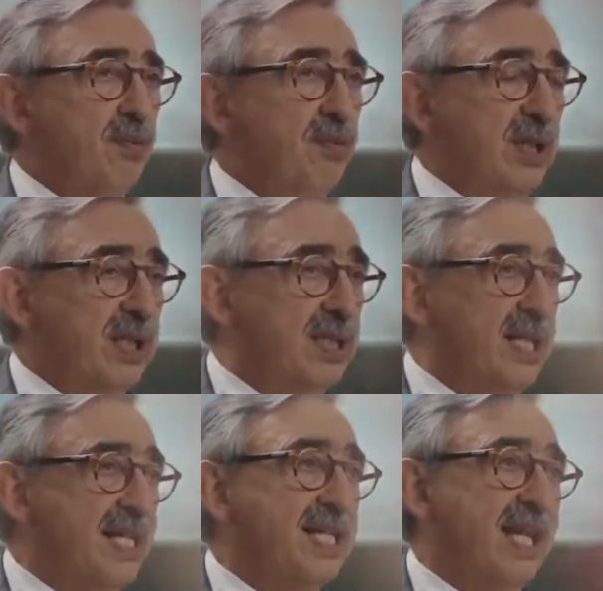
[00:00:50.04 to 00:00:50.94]
por
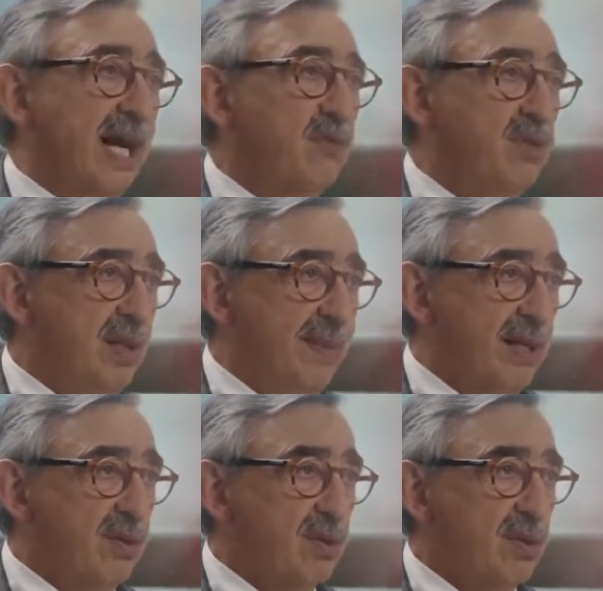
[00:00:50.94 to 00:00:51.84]
ensinar
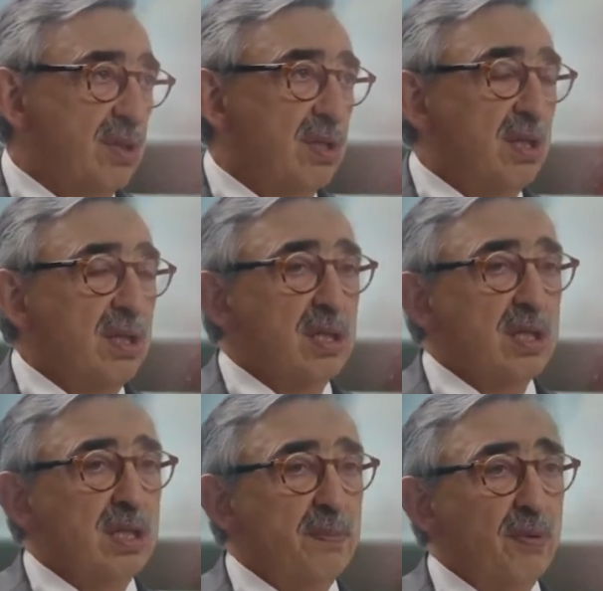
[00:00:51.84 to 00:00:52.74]
conhecimentos,
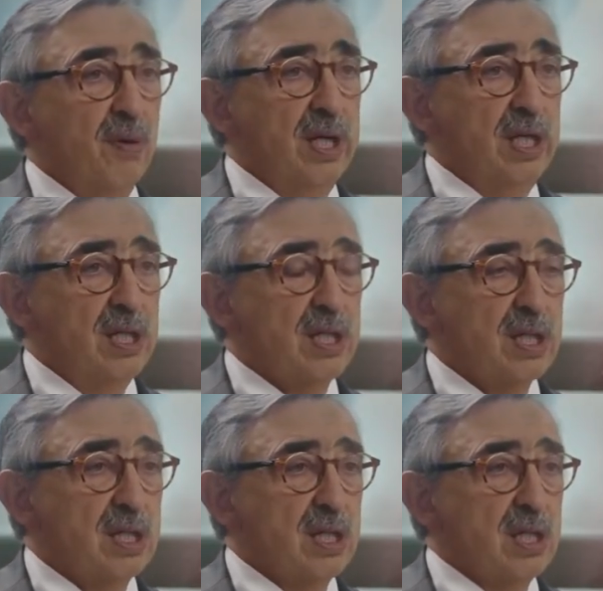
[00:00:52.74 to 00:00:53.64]
depois,
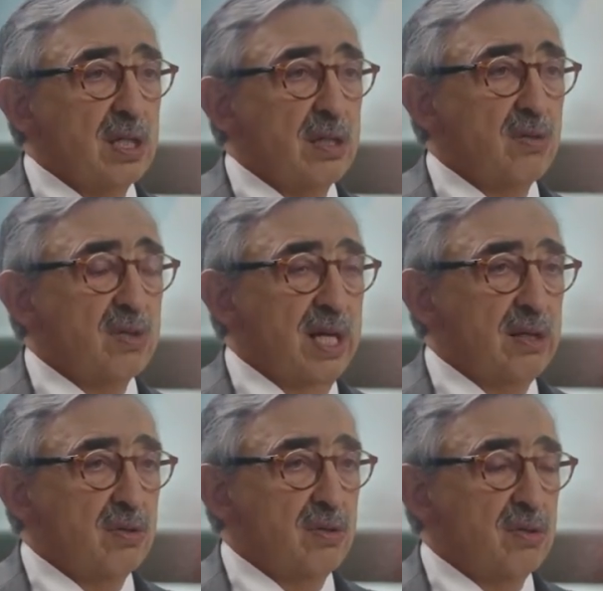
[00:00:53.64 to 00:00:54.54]
nos
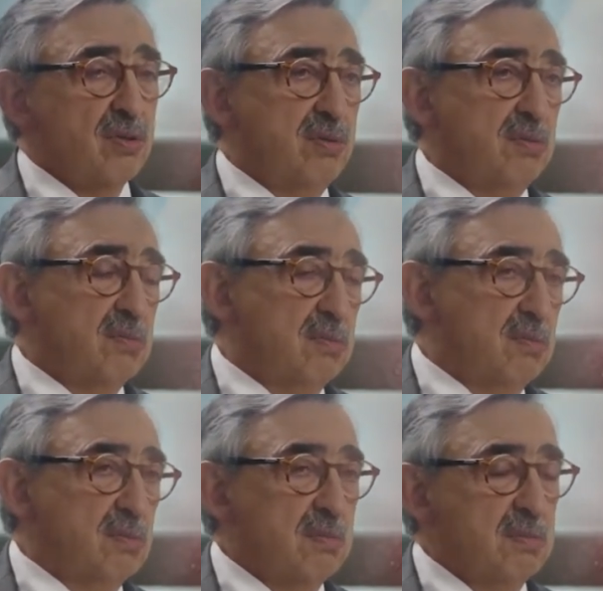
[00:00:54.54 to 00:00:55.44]
anos, no
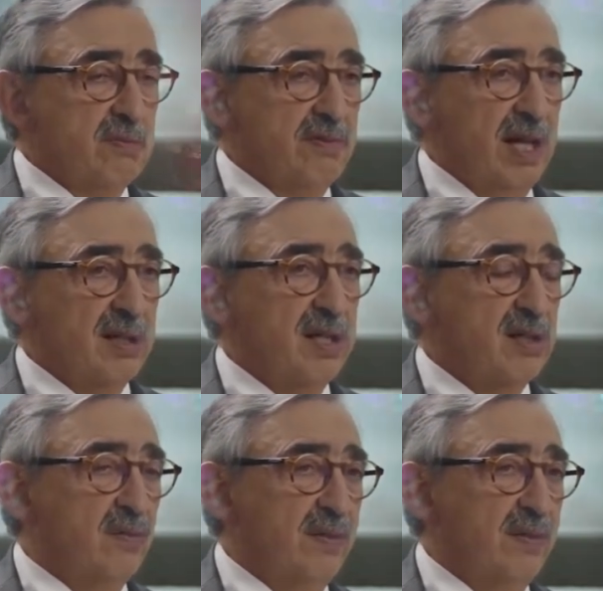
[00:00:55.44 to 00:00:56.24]
final dos anos